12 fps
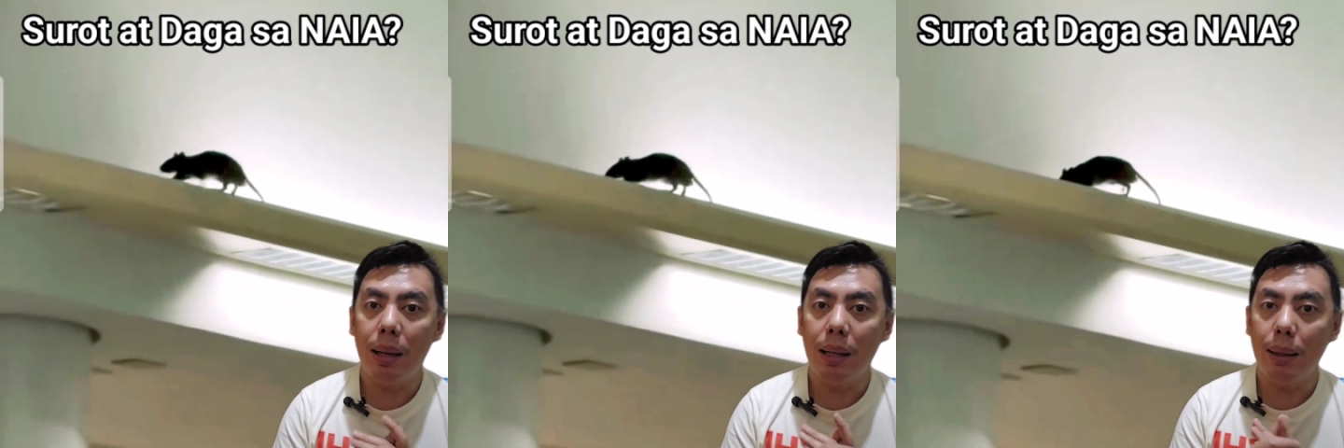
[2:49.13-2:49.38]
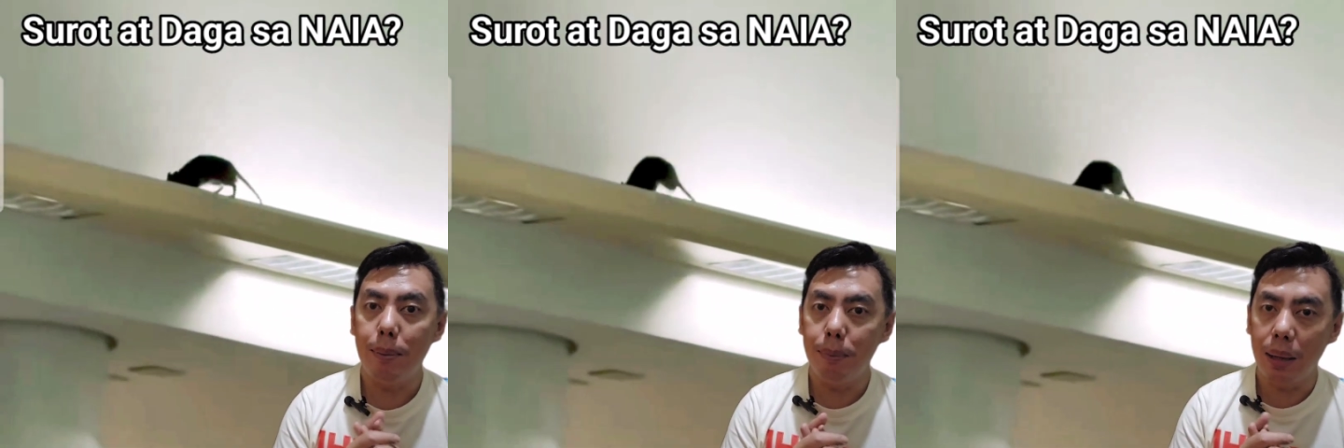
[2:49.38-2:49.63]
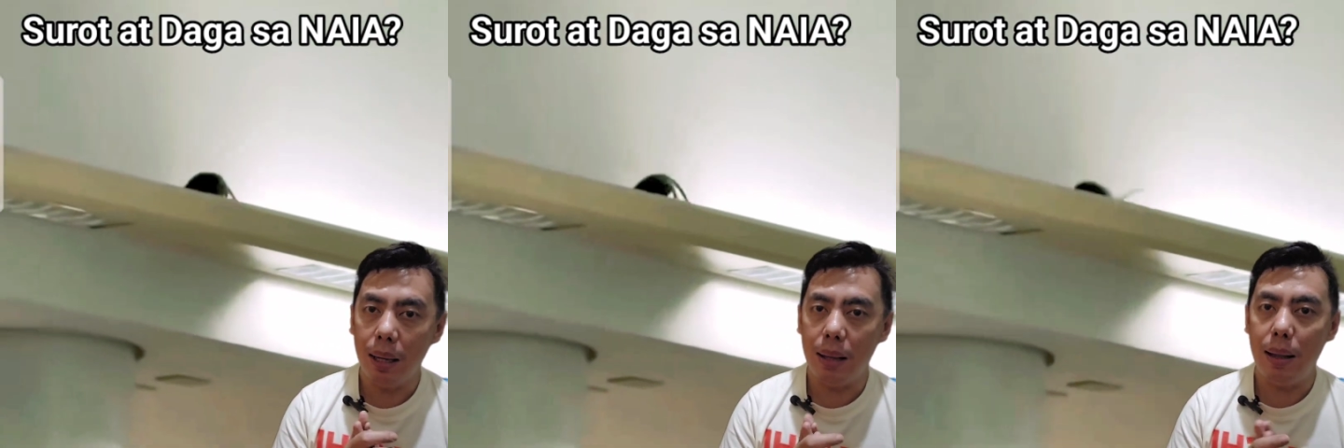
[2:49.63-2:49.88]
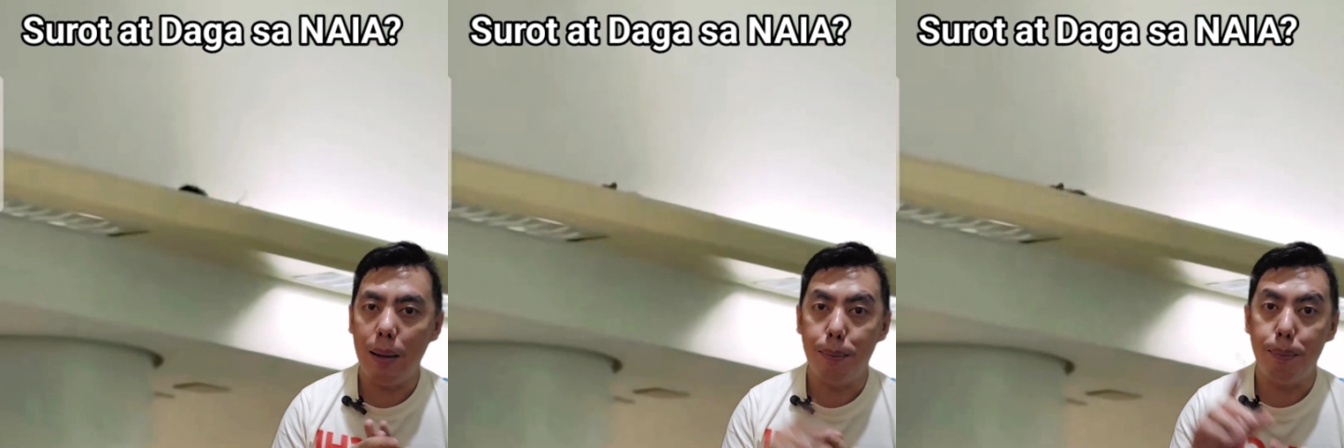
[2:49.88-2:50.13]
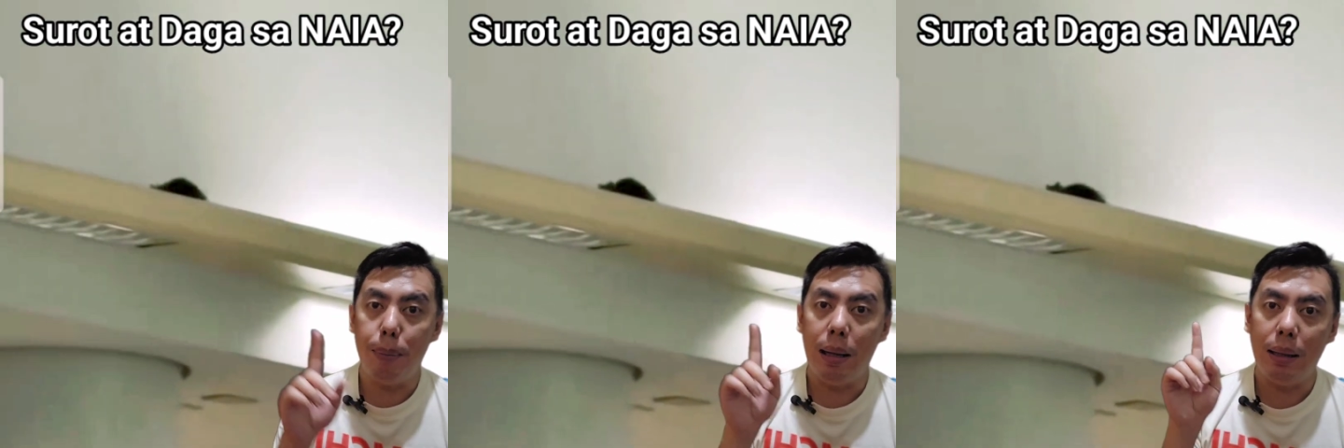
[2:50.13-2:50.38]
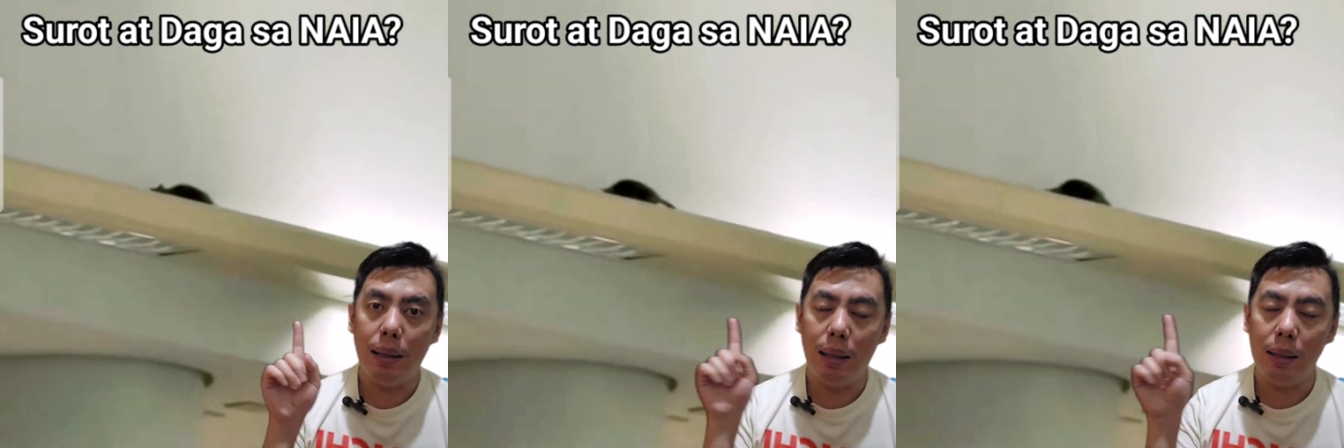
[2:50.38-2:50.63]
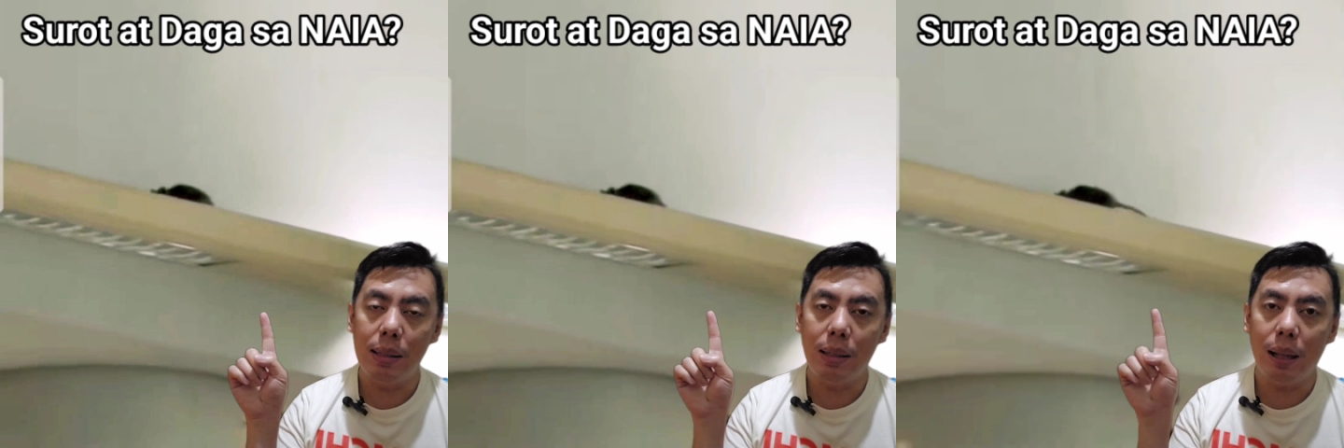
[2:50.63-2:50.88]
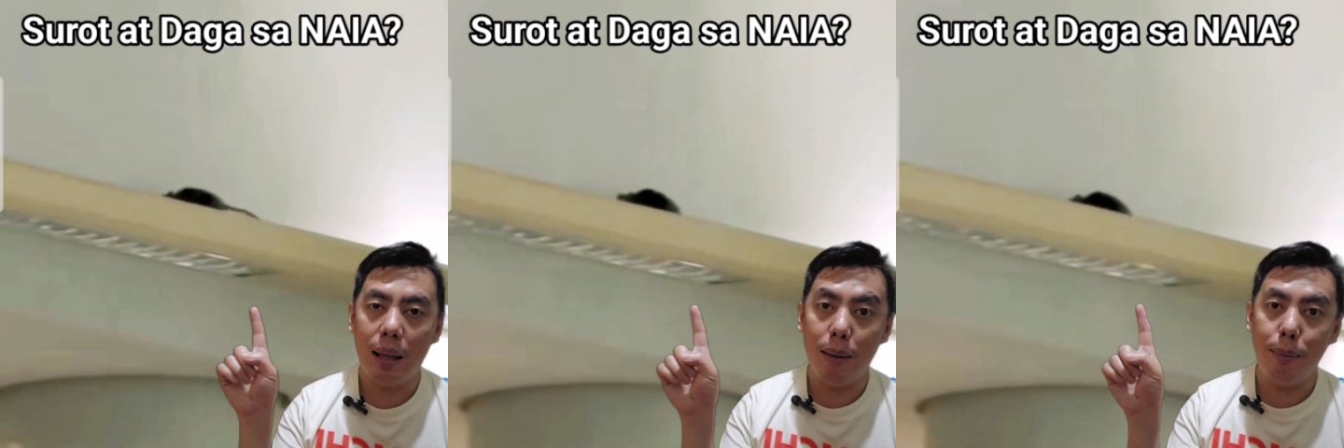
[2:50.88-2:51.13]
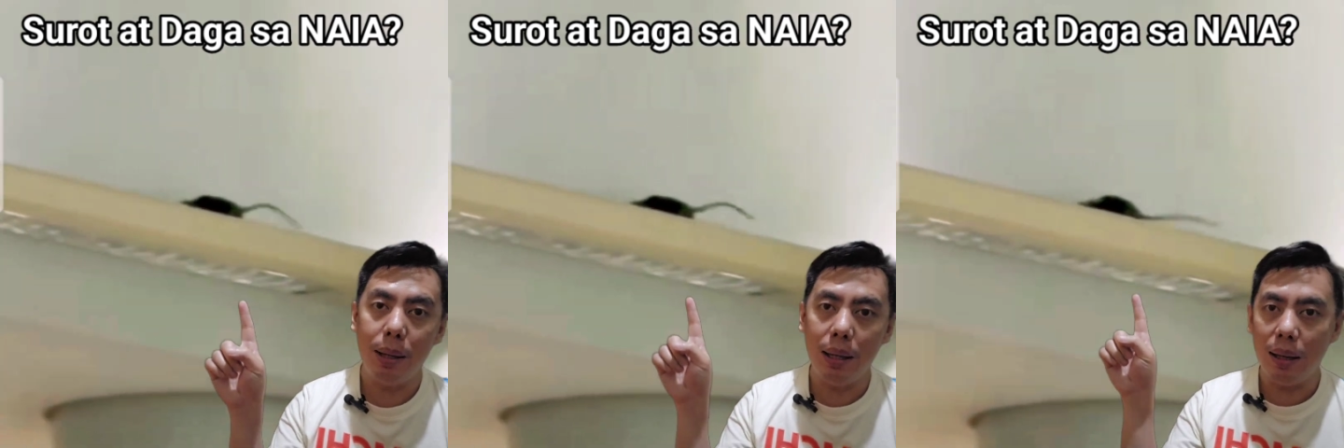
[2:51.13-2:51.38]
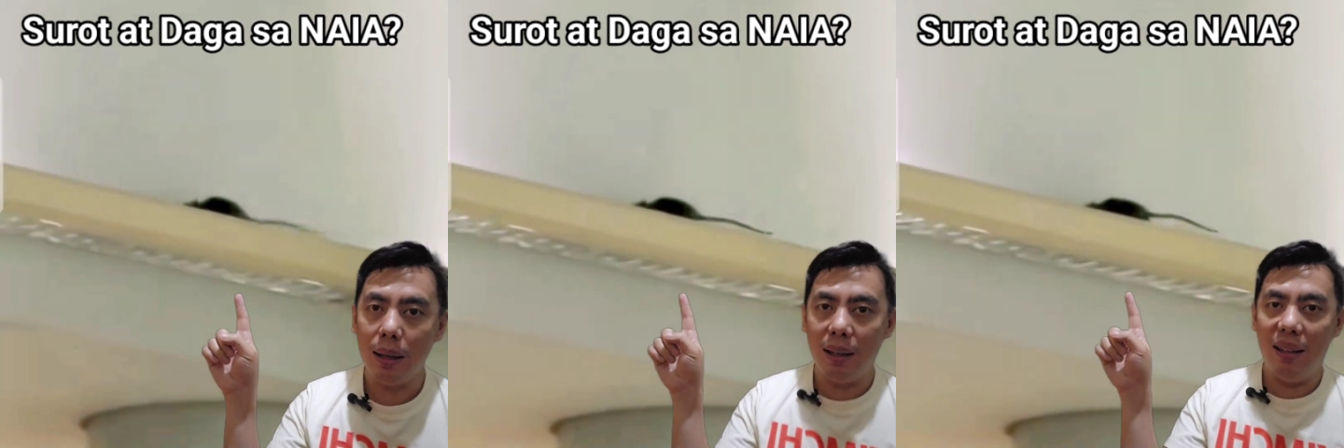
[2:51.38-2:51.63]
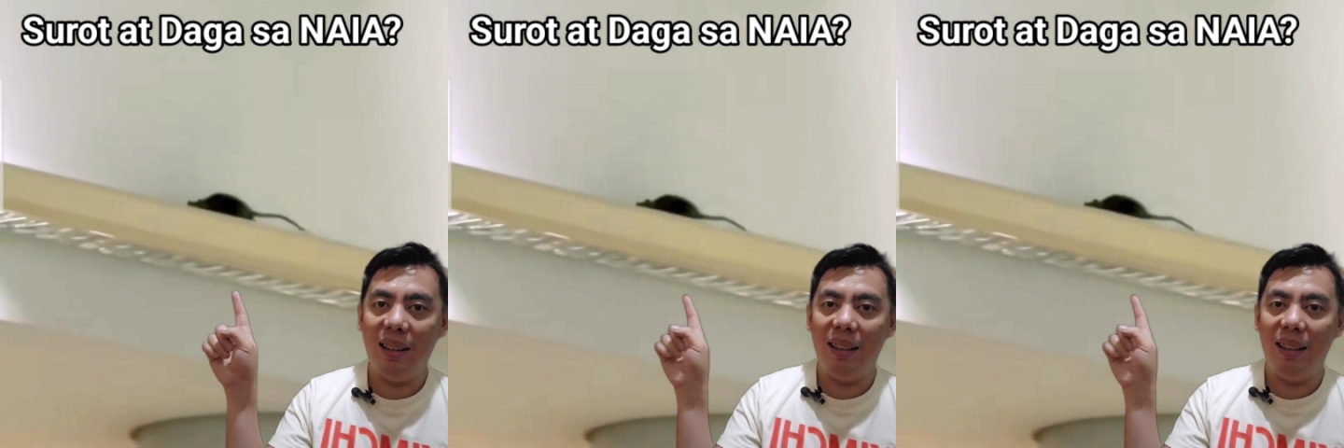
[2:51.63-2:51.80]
maglamyada, pati rin si Remy.